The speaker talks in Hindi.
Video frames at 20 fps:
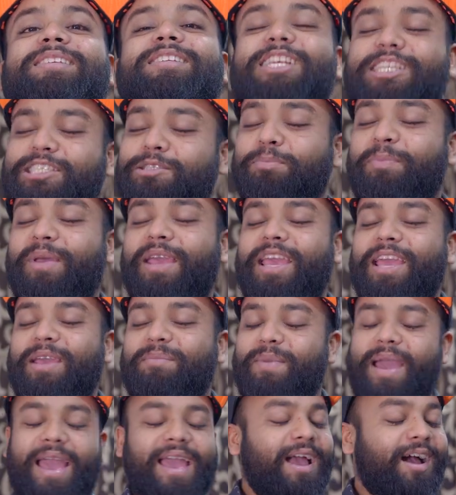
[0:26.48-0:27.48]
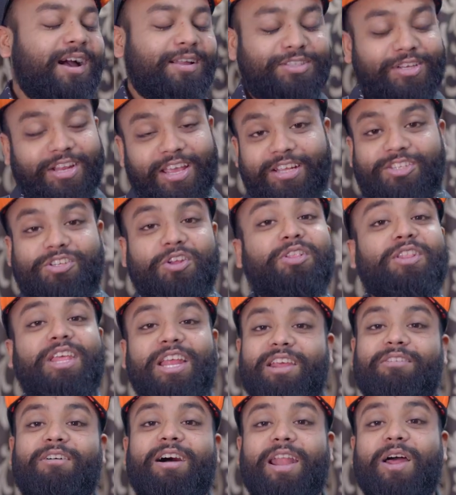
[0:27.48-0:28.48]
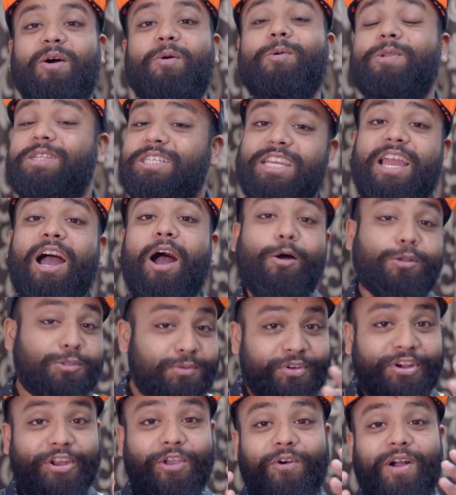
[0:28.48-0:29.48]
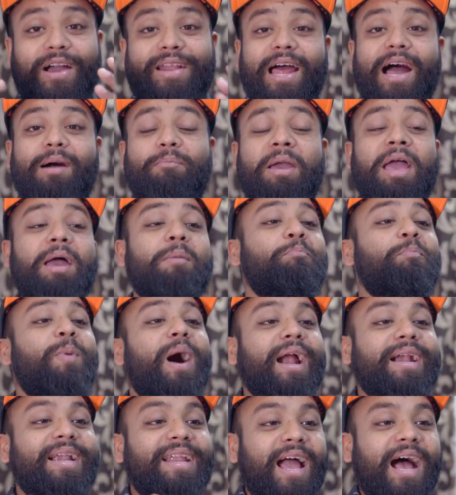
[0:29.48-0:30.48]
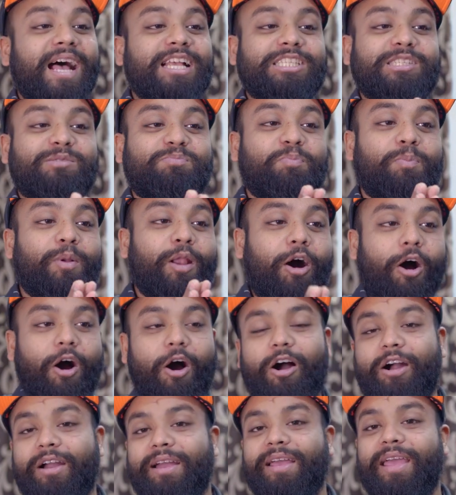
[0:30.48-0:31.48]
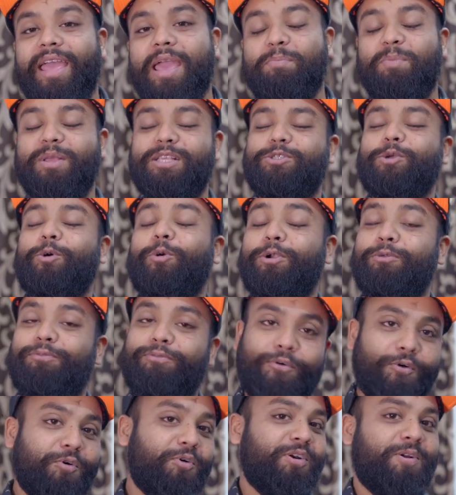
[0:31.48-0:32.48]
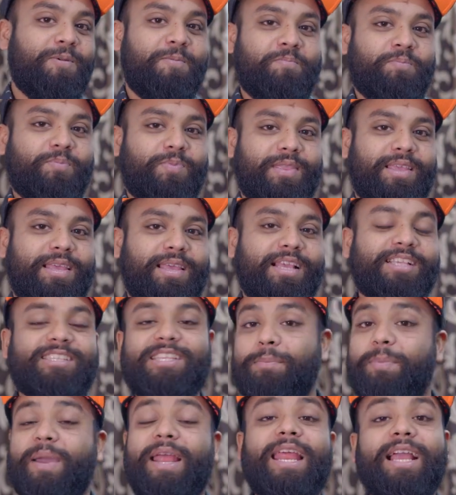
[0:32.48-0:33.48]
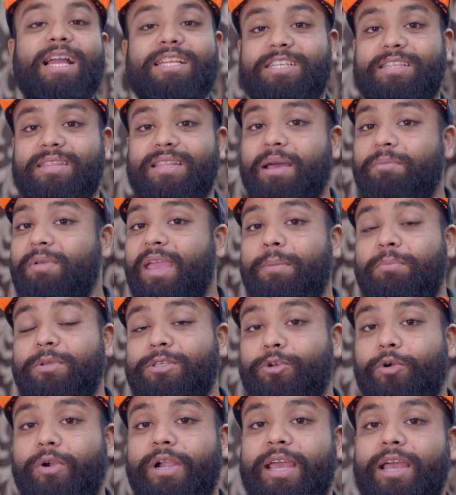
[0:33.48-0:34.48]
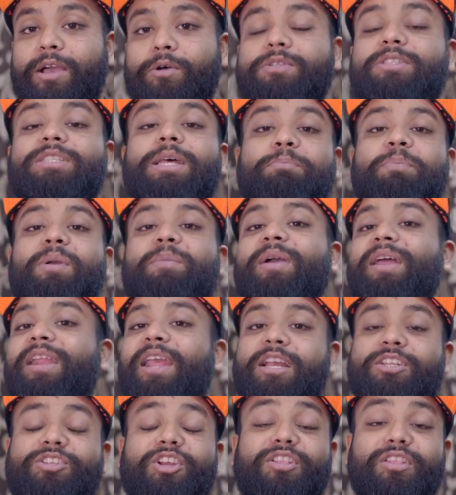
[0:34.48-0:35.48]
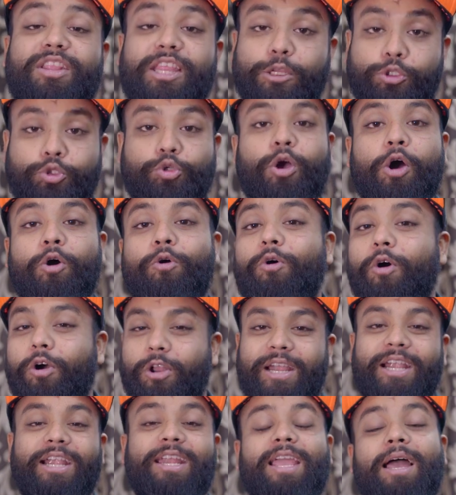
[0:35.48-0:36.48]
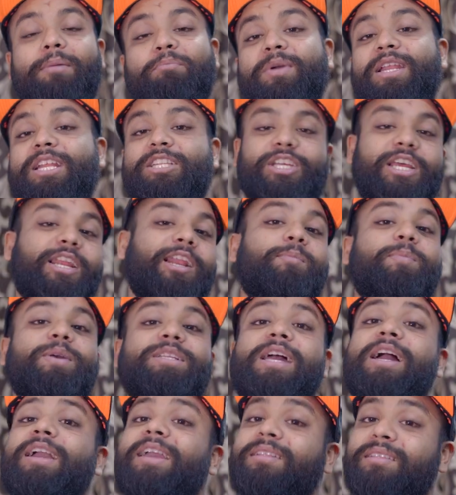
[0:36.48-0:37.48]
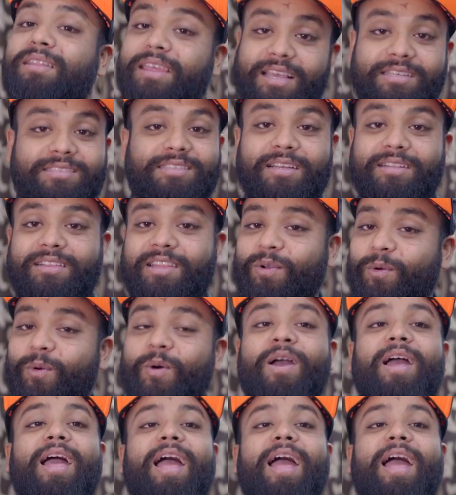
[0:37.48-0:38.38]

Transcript: जिस पे मैं आज रिएक्शन देने वाला हूँ जी हाँ उस वीडियो का नाम है पांड्याज ब्लॉग एपिसोड फोर इससे पहले का जितना भी एपिसोड है उन सब पे मैं रिएक्शन दे चुका हूँ ऑलरेडी आप मेरे चैनल पे जाके देख सकते हो